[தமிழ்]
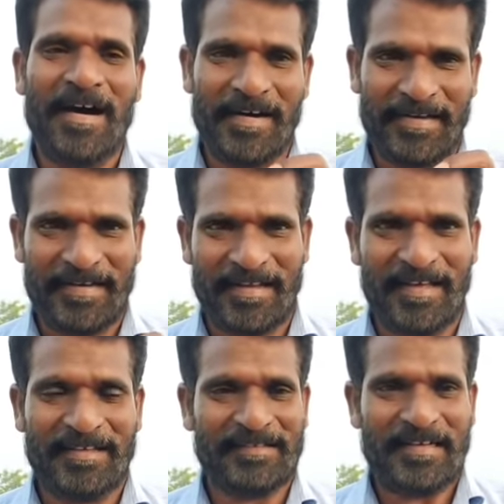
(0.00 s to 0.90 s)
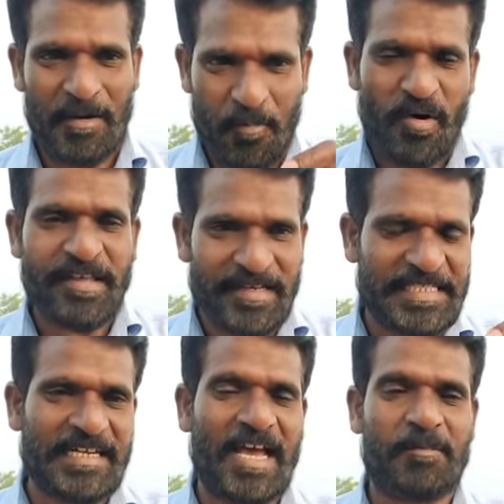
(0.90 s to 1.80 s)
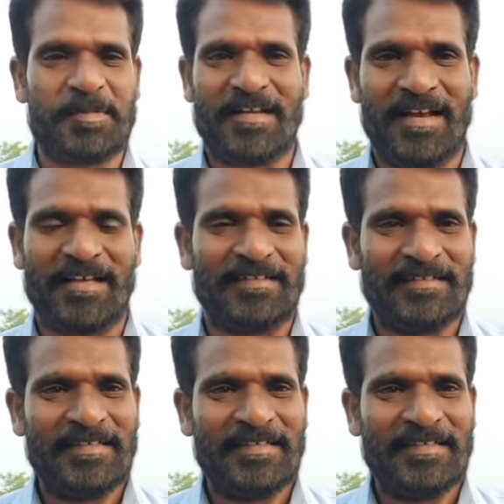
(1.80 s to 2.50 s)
ஆகையினால நான் மோடி ரசிகனா இருப்பதனால